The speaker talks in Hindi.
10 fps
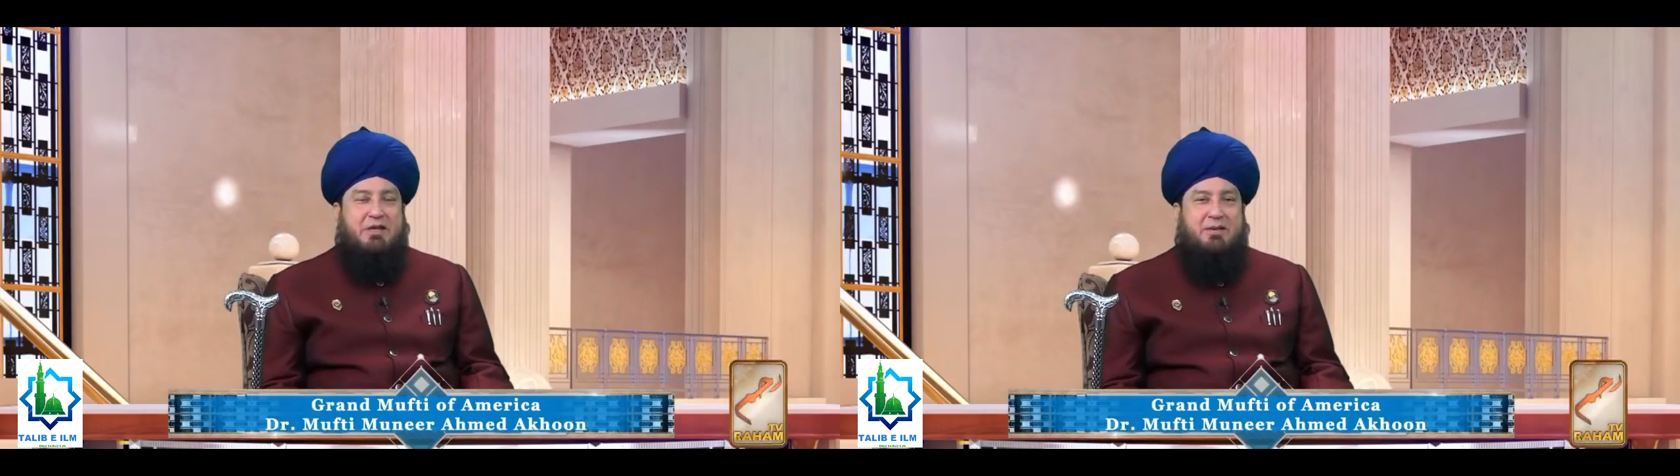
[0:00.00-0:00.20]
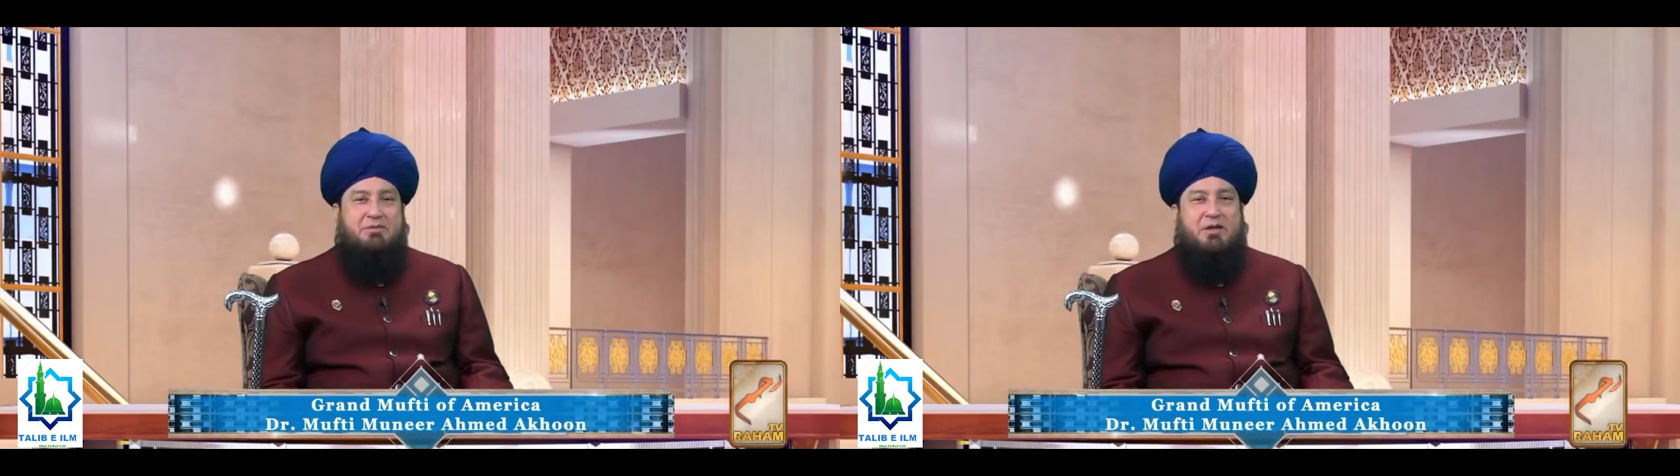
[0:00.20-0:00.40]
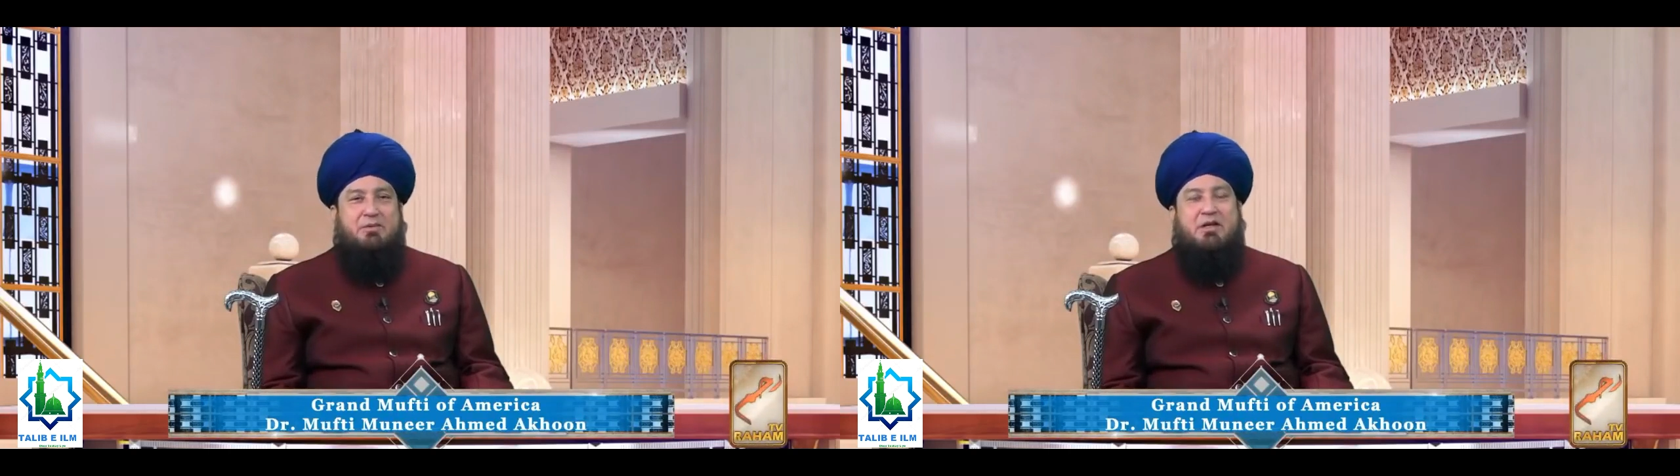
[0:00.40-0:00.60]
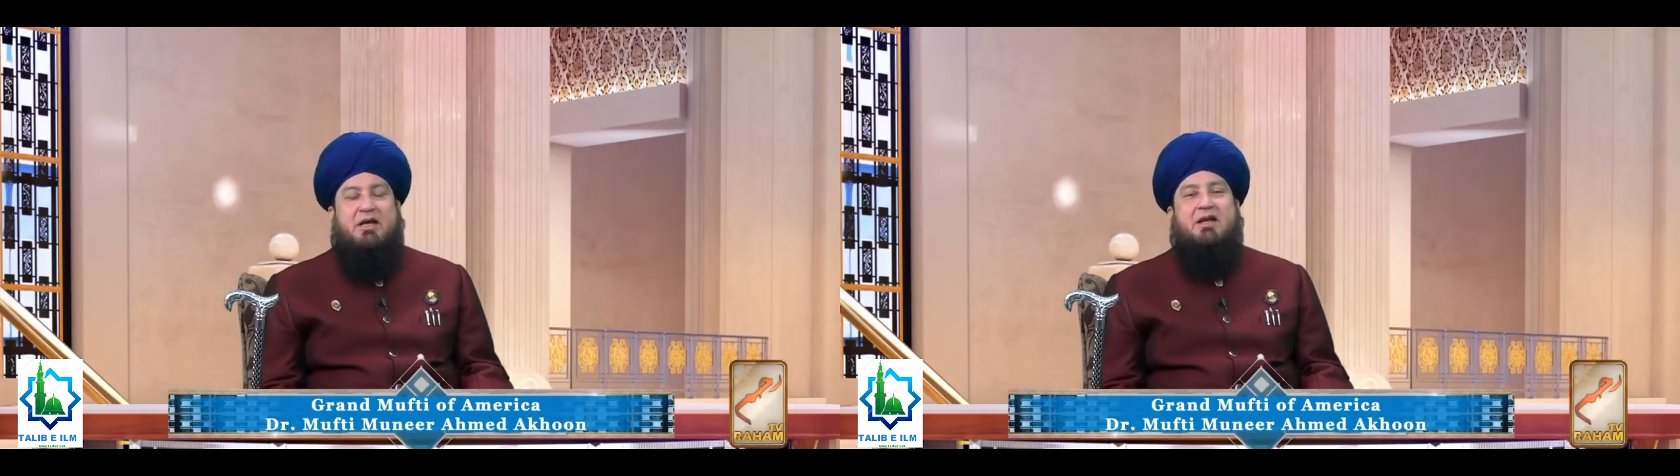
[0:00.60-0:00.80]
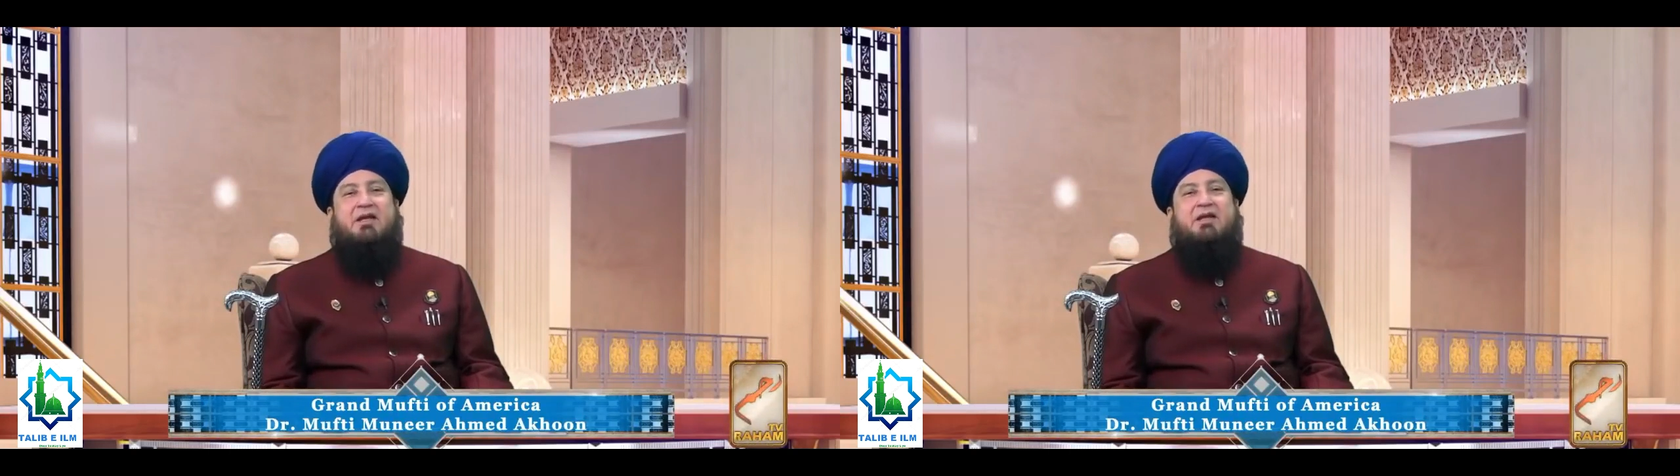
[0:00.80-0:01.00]
में आप ये अमल
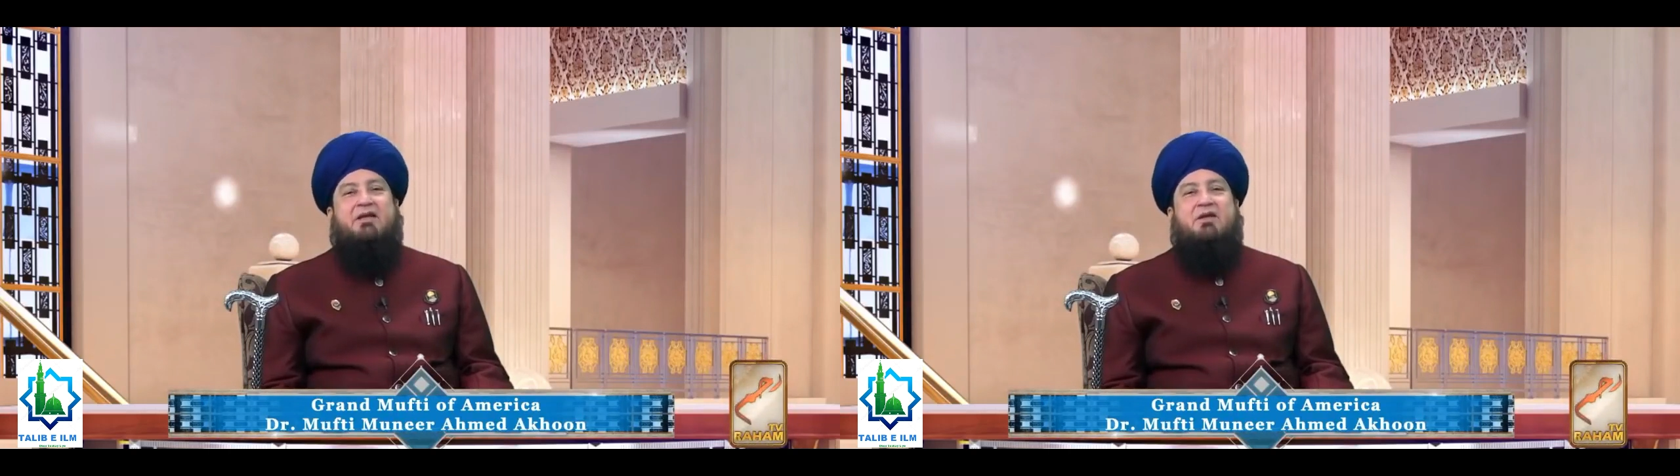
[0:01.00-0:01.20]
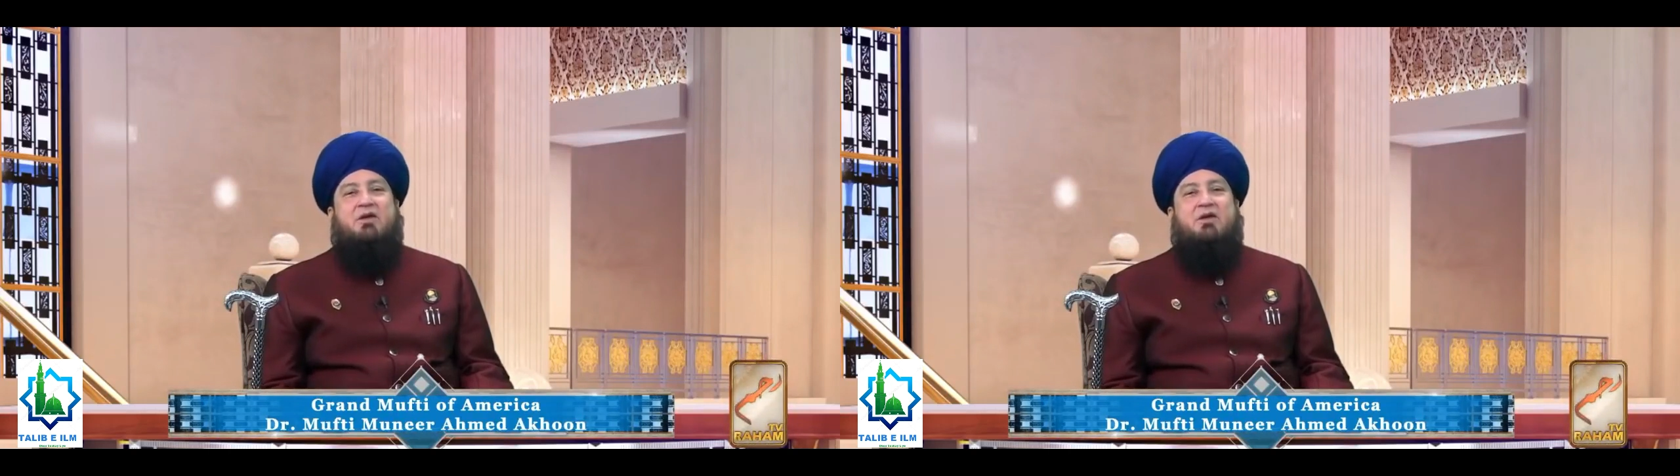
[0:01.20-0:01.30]
कर लें